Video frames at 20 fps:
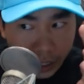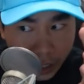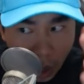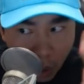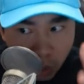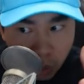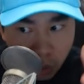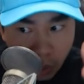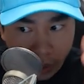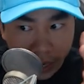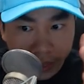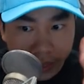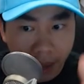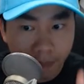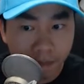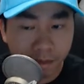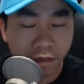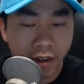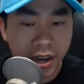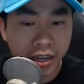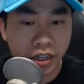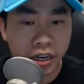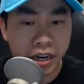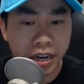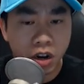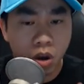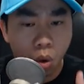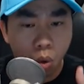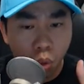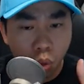trong cái tầm phát
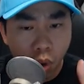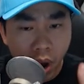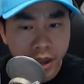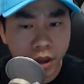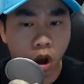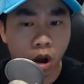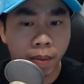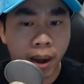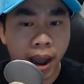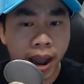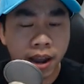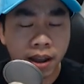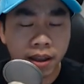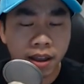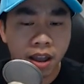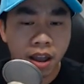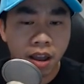triển nó còn quá nhỏ bé